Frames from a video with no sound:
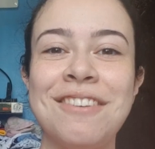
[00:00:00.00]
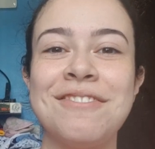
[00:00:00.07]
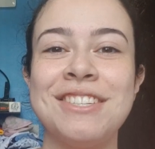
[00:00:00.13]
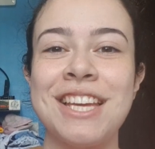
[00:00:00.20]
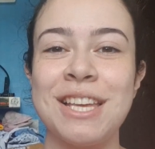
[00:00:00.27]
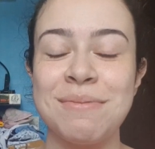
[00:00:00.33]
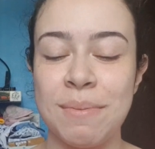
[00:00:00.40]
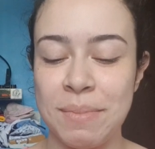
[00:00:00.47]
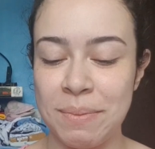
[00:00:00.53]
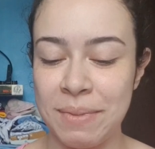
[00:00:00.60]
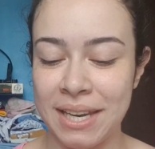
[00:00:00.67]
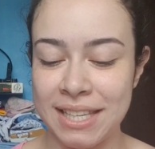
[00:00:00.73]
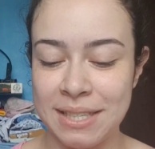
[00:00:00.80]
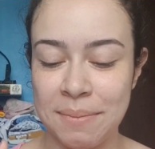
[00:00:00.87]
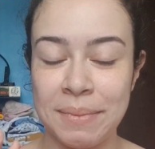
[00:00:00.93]
a 21
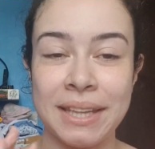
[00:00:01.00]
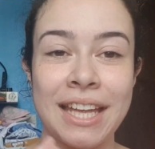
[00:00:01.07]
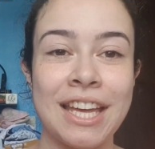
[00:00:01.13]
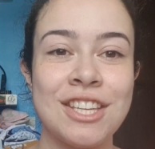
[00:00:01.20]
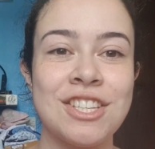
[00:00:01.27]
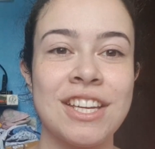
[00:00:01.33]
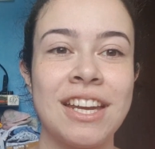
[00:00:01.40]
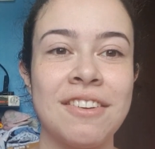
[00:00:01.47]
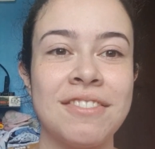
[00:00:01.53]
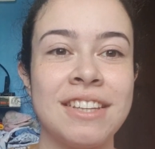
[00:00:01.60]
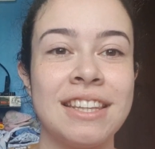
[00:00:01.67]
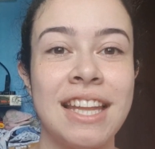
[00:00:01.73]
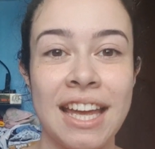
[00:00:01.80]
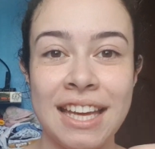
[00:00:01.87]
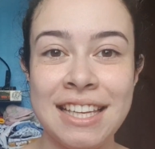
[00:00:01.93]
primeira semana aí de
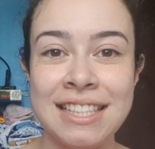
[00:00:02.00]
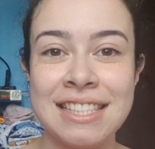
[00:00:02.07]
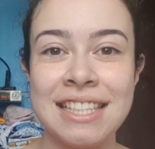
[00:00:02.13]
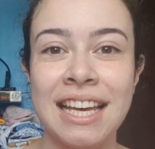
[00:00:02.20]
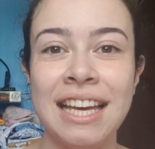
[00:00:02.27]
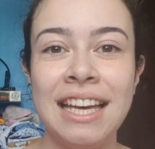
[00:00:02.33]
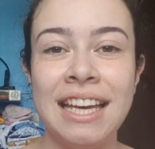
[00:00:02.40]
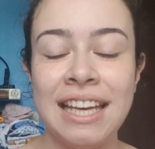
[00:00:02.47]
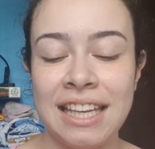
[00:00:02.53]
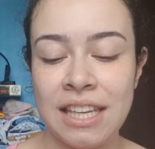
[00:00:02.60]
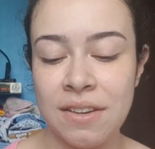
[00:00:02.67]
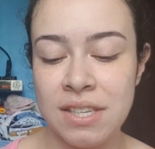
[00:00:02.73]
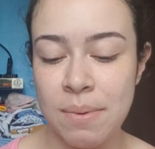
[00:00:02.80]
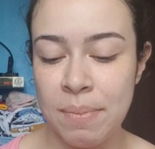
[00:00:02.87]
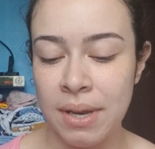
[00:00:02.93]
gravidez
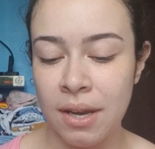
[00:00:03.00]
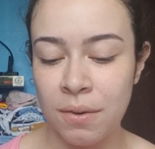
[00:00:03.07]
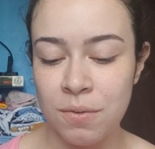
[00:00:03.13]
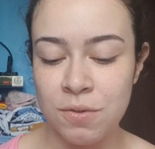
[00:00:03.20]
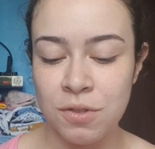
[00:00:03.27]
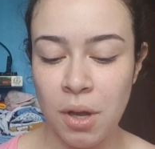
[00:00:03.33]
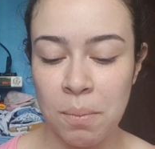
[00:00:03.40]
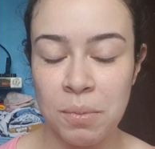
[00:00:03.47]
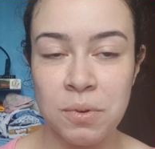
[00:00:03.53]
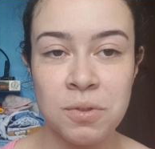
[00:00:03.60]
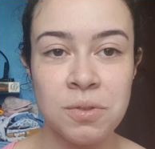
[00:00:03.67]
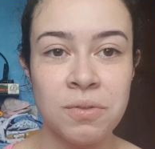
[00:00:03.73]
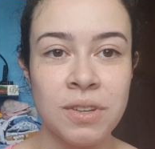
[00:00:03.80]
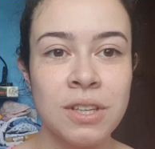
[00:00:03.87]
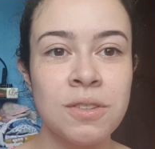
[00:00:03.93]
e eu separei alguns
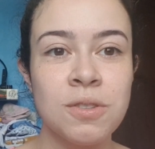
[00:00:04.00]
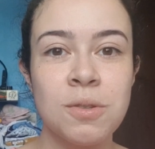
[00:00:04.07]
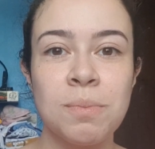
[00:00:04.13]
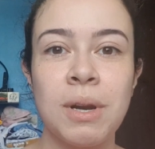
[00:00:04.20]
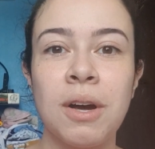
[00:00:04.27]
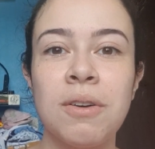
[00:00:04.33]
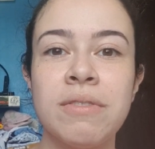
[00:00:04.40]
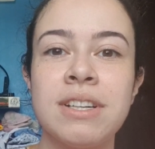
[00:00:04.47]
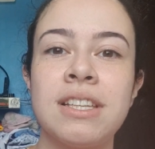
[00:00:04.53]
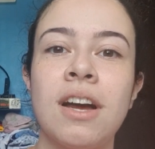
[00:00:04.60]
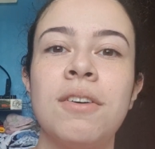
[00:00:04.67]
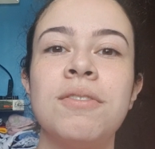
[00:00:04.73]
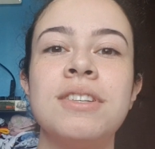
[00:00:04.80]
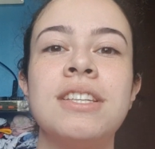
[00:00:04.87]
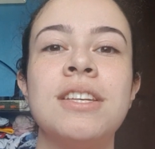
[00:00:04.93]
tópicos fixos para conversar
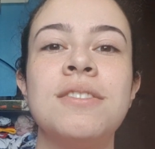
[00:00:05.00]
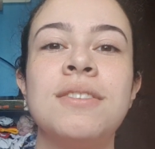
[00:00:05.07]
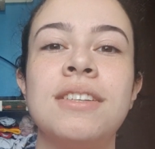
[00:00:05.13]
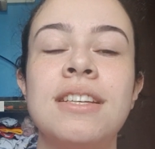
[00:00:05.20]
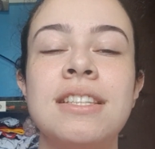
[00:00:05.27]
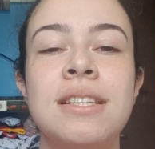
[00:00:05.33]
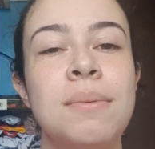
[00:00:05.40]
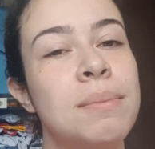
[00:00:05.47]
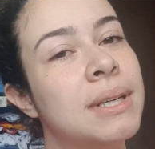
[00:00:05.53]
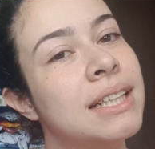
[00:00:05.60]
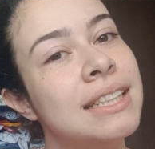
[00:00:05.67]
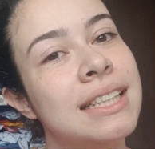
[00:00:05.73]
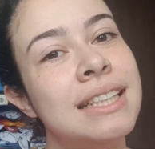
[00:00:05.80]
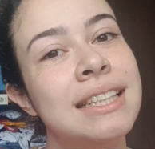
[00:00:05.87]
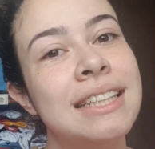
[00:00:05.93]
com vocês toda
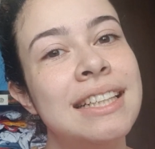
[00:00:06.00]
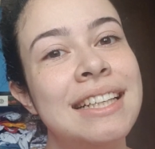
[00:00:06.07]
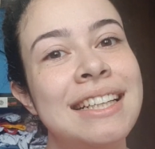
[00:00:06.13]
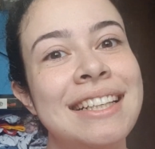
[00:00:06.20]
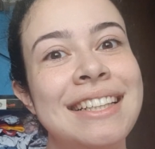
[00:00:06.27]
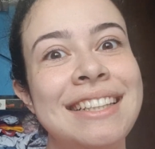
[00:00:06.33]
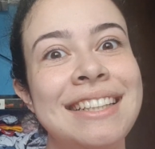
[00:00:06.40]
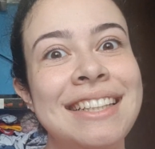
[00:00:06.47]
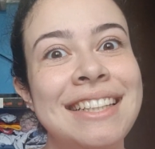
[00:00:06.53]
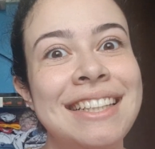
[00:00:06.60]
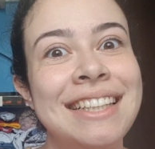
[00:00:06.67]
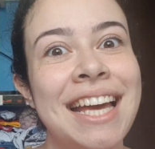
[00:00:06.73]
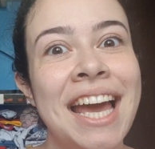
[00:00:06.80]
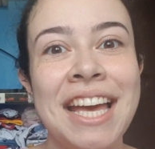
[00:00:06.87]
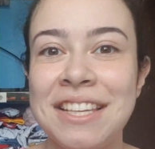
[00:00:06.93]
semana
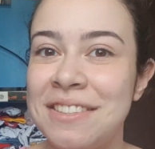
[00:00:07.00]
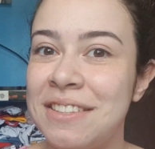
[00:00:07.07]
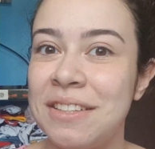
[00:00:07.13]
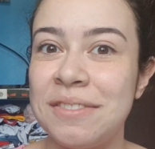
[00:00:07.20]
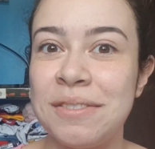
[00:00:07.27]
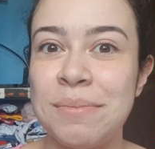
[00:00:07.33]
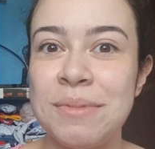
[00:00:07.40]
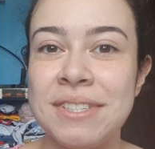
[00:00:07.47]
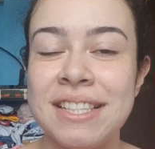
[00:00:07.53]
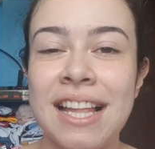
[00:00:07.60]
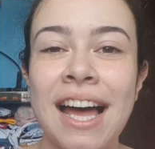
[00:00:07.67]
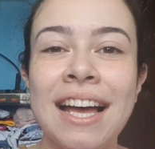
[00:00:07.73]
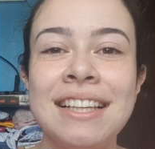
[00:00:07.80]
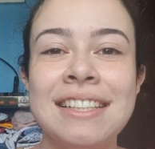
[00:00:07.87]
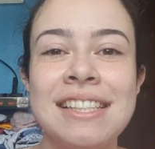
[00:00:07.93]
e é isso, então vamos
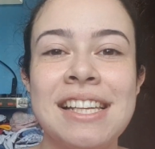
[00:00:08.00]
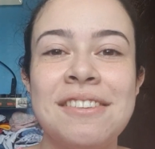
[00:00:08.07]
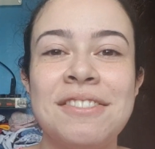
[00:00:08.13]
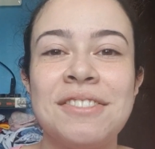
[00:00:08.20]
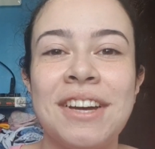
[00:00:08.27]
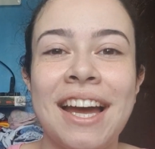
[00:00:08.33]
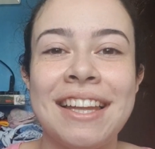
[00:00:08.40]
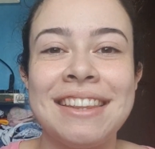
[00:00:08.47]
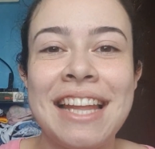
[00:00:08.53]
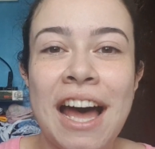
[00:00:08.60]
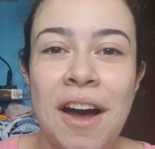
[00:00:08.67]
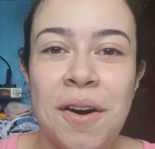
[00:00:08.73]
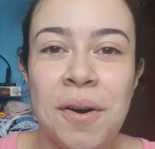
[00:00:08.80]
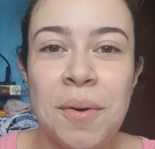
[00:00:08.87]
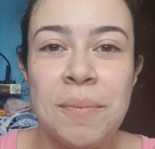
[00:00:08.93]
lá, se inscrevam no
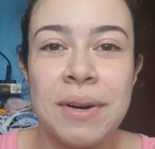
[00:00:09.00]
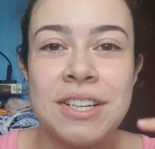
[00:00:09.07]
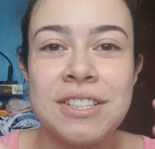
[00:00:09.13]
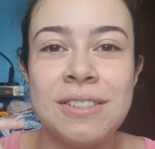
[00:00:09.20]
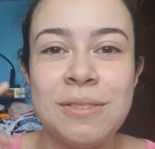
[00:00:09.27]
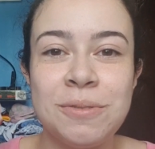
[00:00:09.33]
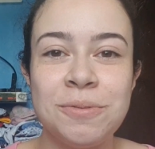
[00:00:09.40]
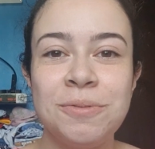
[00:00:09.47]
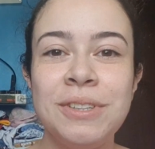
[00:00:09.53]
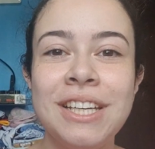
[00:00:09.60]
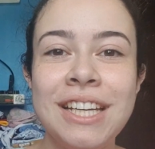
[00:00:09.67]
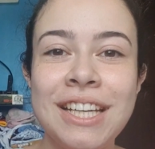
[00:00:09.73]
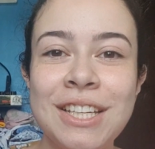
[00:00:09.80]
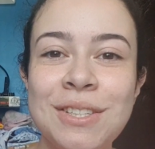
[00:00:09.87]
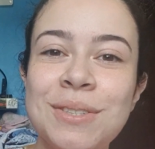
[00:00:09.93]
canal, compartilhe o
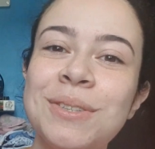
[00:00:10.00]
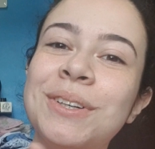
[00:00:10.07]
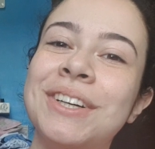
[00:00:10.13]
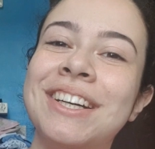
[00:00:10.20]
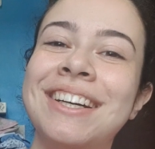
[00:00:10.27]
vídeo